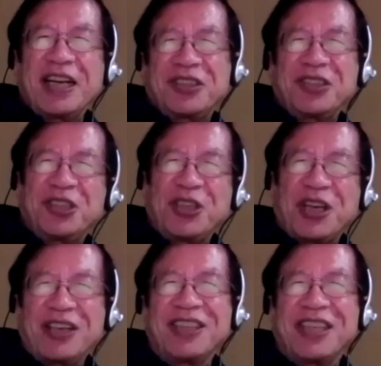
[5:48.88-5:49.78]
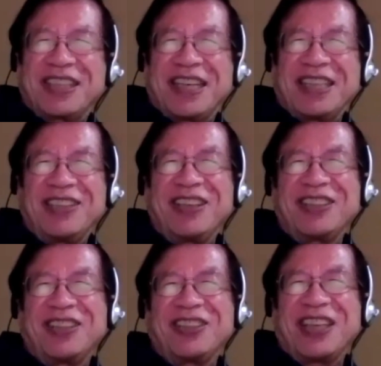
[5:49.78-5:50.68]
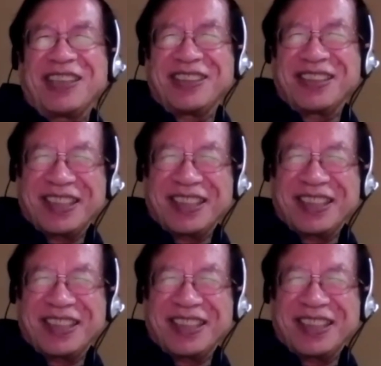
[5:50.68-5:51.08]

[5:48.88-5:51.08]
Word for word: する必要あるんですかって言われたことあるんです。